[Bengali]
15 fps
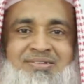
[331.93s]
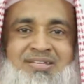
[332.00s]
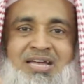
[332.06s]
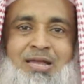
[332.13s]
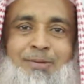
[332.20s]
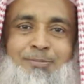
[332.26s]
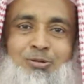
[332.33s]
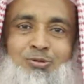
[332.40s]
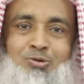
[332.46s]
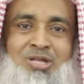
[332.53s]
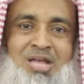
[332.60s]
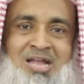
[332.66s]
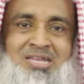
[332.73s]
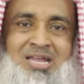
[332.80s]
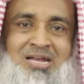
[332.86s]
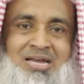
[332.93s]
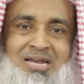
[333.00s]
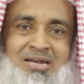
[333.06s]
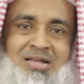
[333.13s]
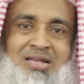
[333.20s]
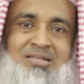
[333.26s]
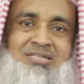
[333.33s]
সাই আপনি দুনিয়ায়
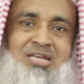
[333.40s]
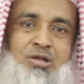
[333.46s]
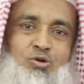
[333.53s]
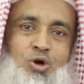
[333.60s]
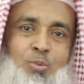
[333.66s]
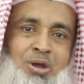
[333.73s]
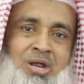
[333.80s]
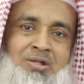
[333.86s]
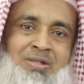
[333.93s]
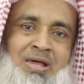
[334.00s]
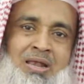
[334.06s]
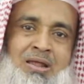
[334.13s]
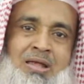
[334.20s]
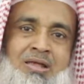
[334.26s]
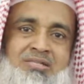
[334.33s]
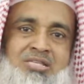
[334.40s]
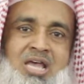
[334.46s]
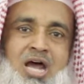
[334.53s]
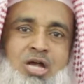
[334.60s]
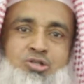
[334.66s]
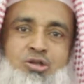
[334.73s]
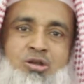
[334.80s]
থাকেন সাই কবরে যান সাই
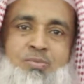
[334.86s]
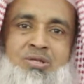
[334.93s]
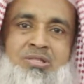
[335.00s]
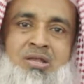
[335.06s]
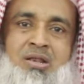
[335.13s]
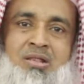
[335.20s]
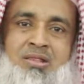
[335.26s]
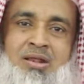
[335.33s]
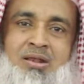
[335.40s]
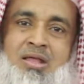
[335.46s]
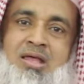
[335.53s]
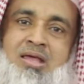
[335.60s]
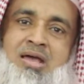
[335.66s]
হাসরের ময়দানে যান